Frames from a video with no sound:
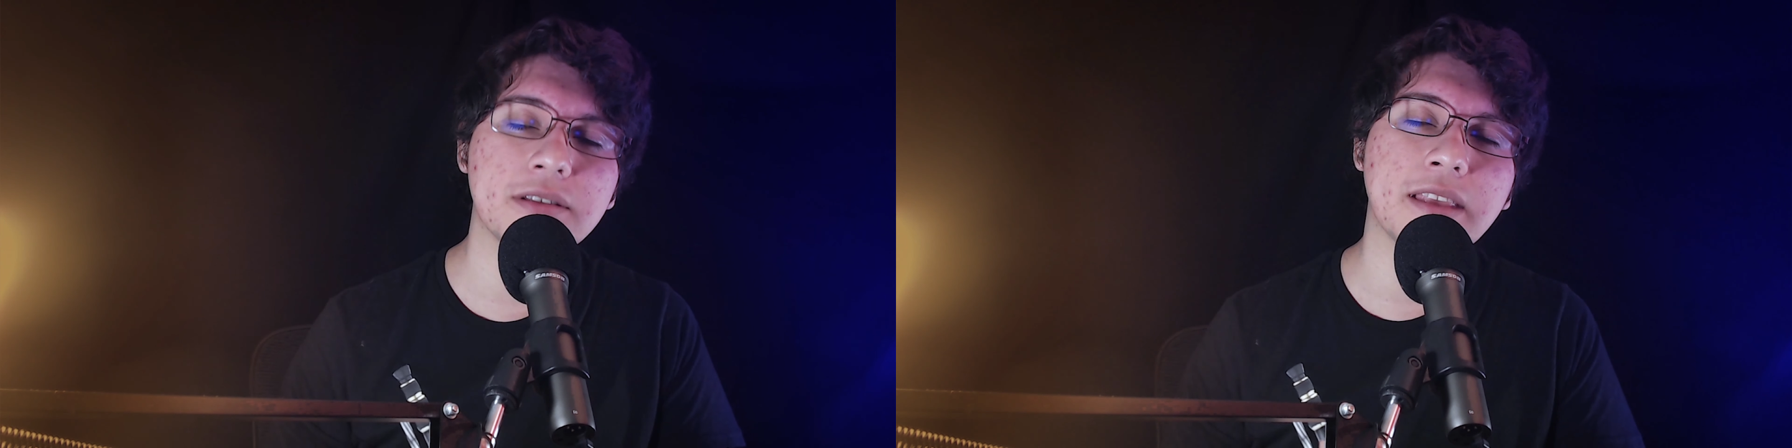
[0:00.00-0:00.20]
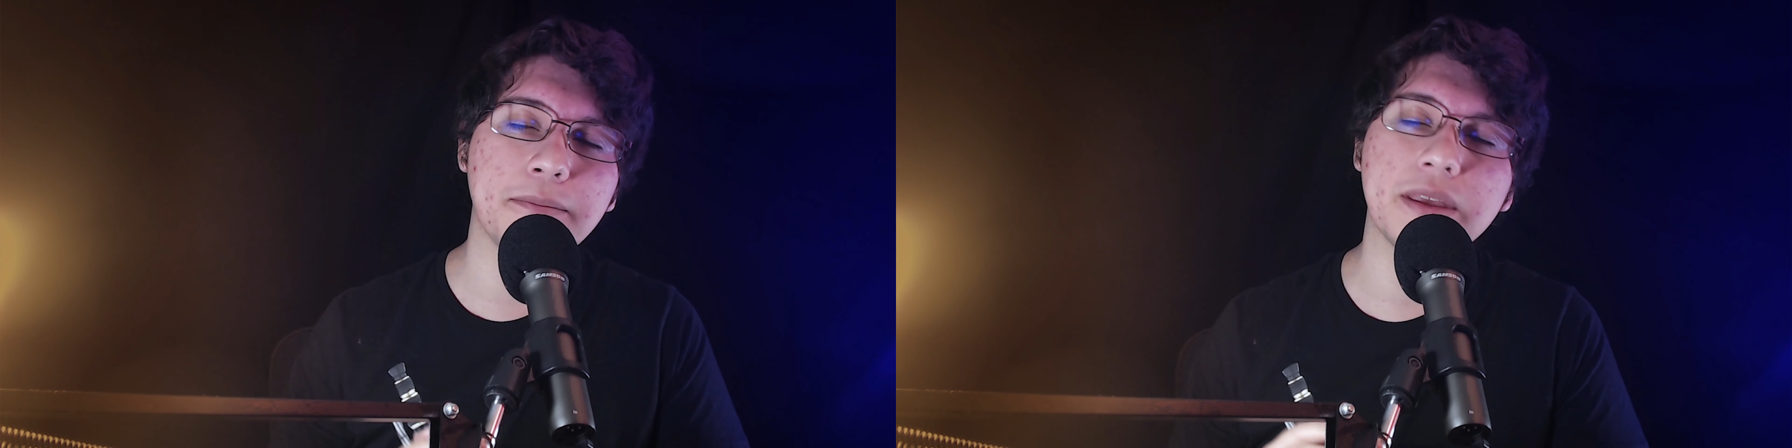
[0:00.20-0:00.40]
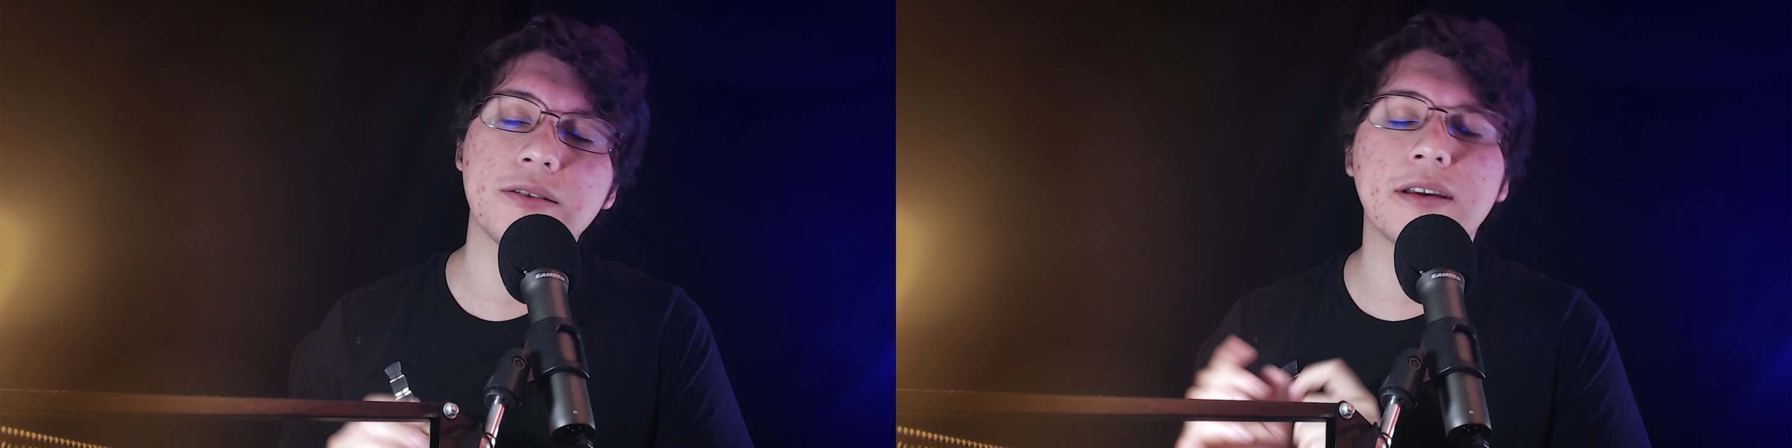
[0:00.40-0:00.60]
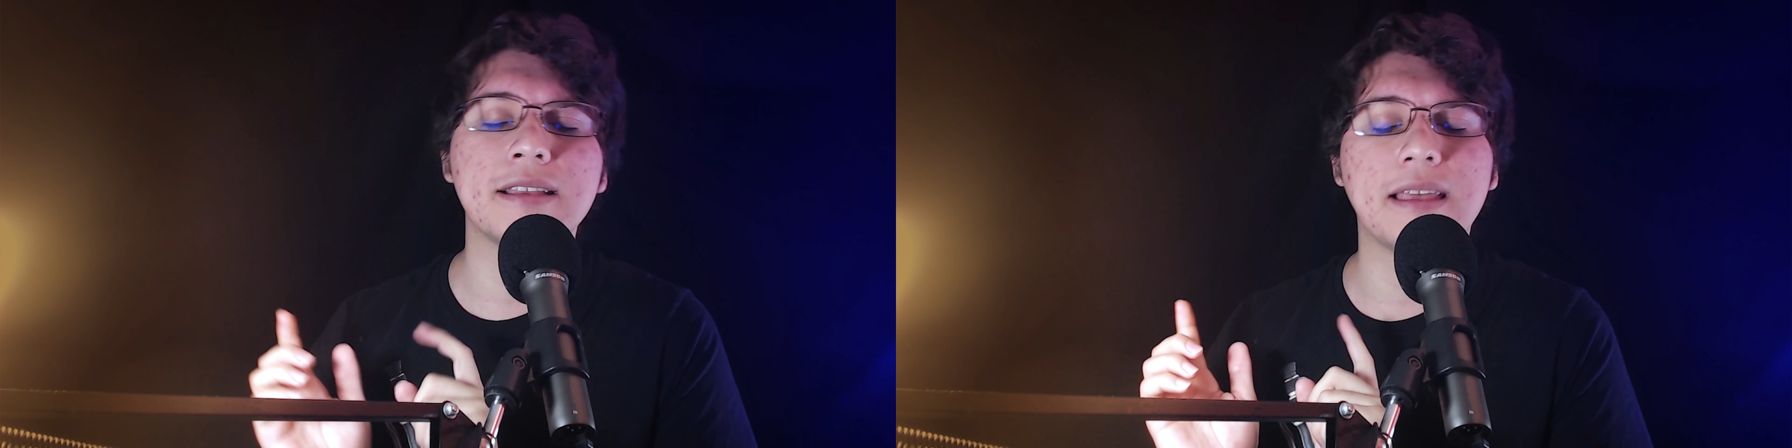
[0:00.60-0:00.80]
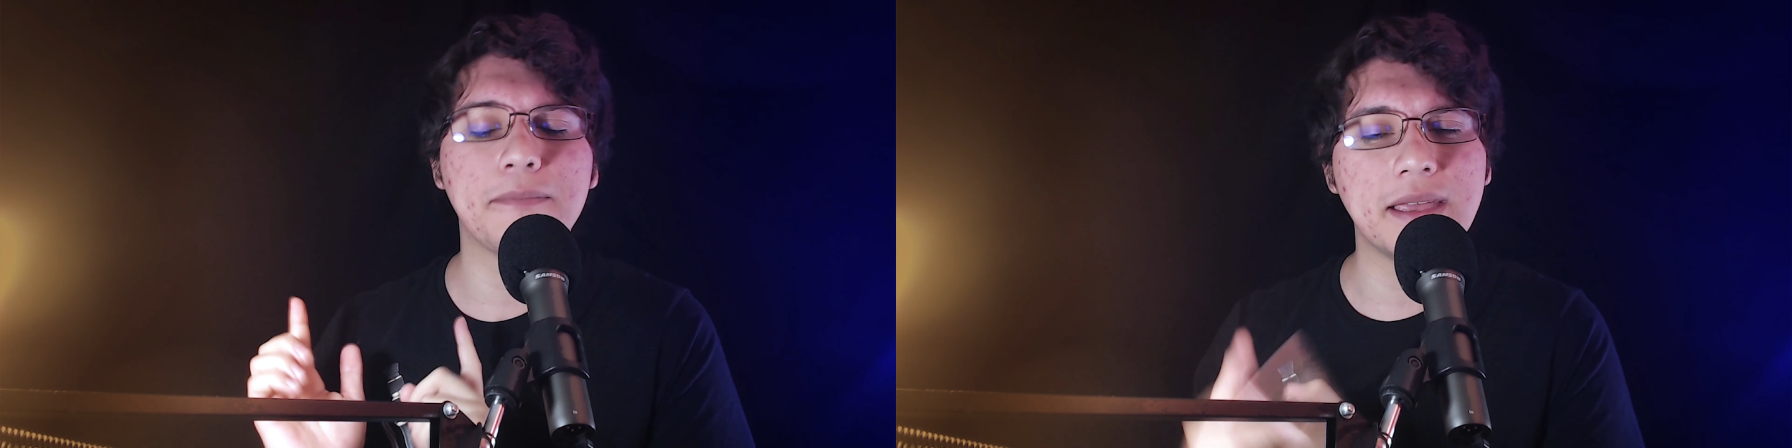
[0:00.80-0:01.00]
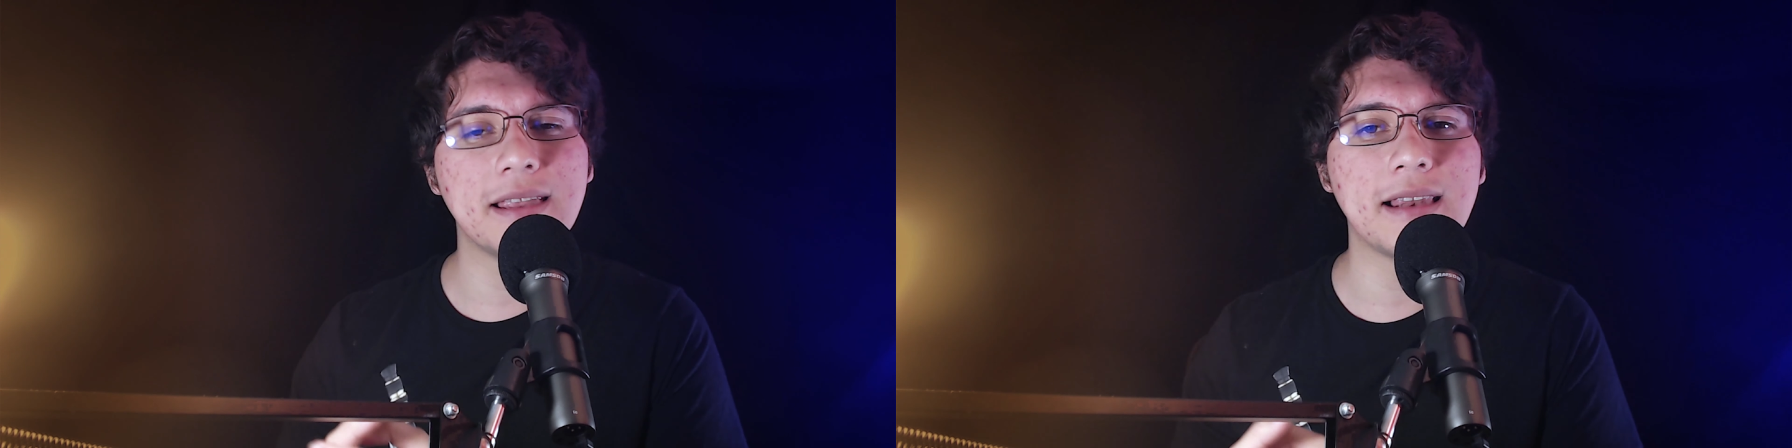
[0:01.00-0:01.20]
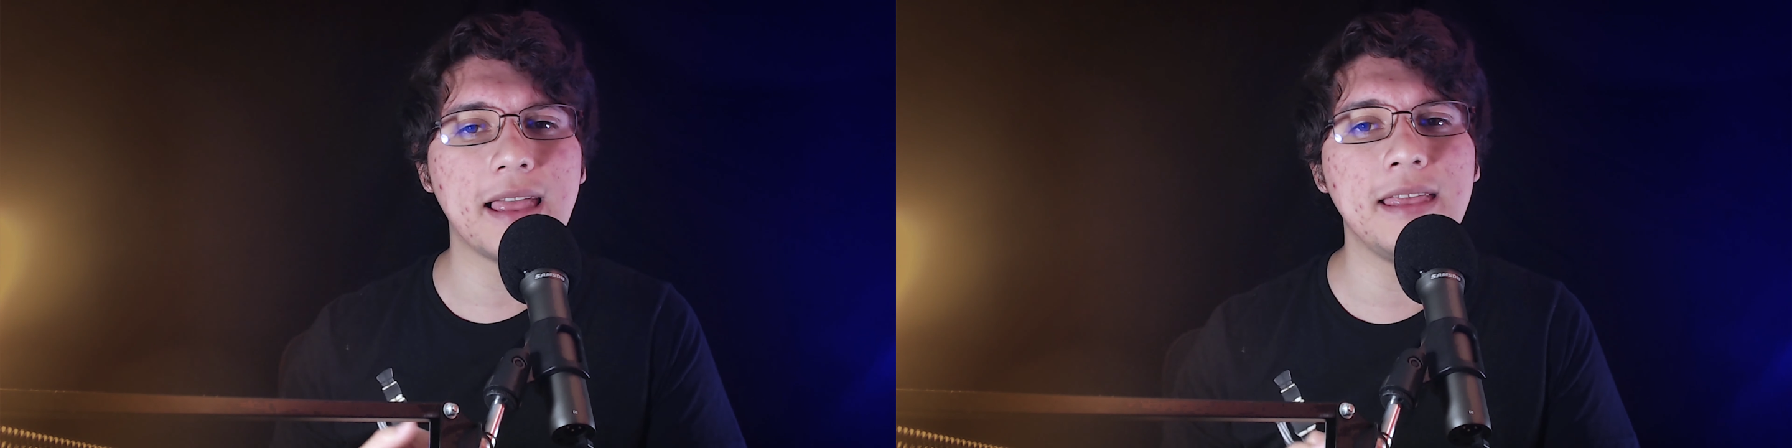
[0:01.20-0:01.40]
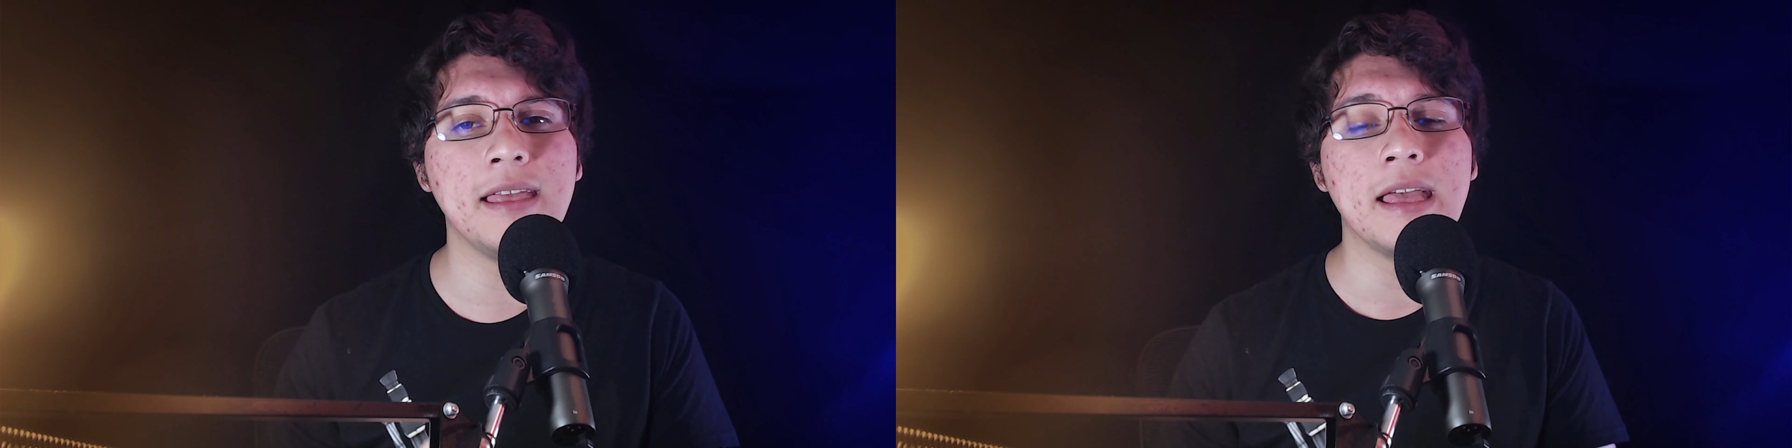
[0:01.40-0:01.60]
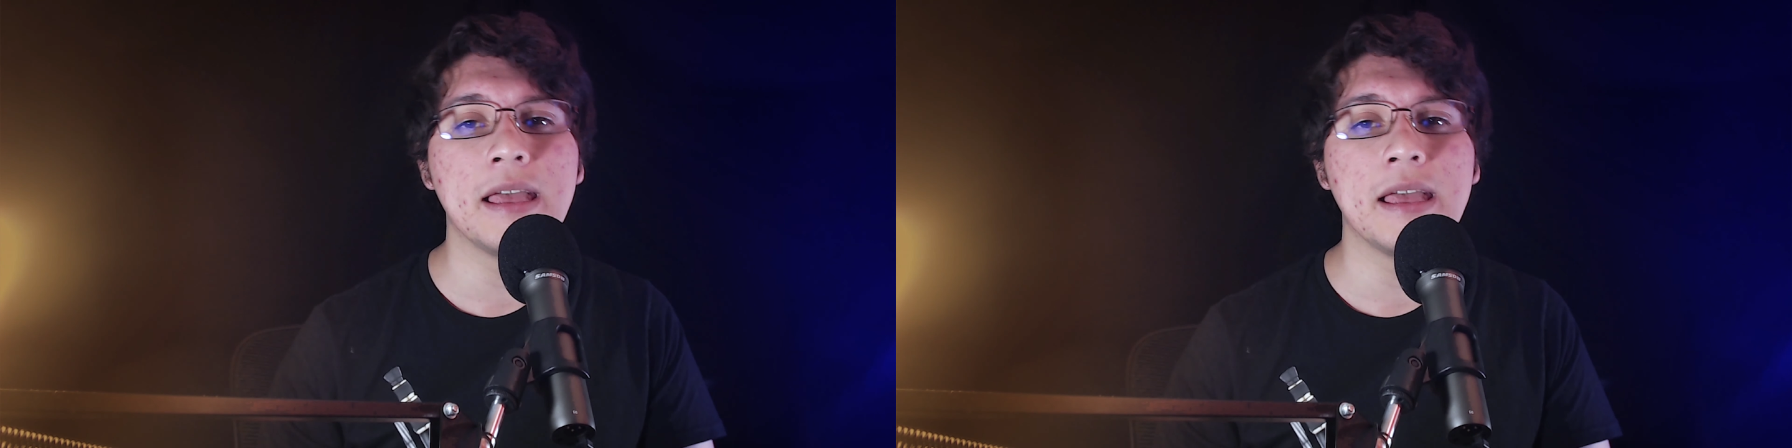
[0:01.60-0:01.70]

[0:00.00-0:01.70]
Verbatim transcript: te invito que también en la I